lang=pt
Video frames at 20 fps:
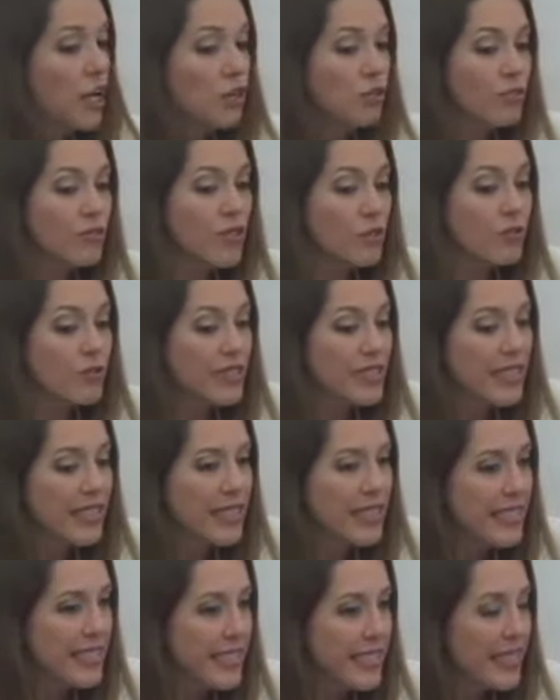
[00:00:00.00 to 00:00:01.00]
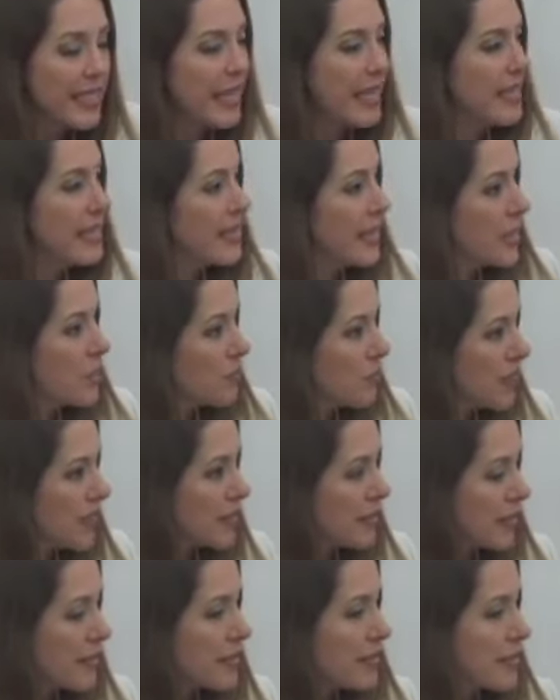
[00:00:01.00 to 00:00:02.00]
nos auxilia na
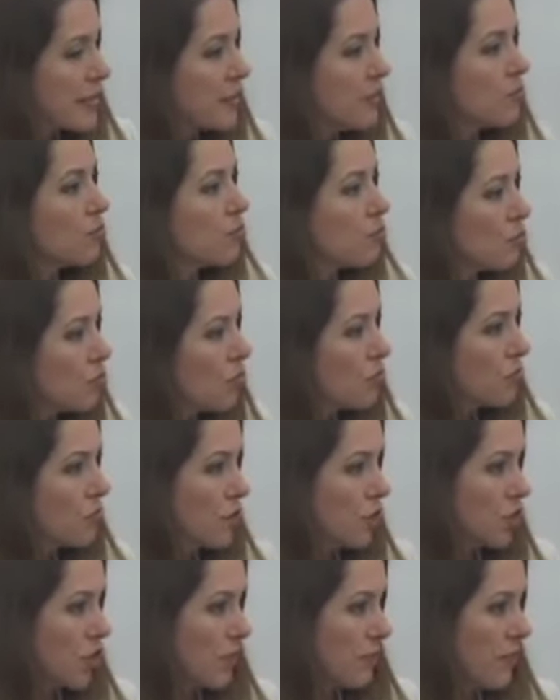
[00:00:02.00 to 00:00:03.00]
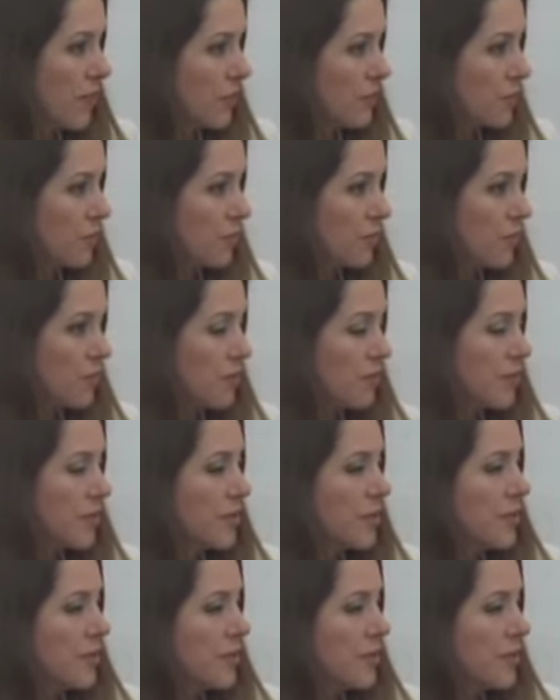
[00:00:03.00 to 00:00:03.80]
interpretação do Novo Testamento?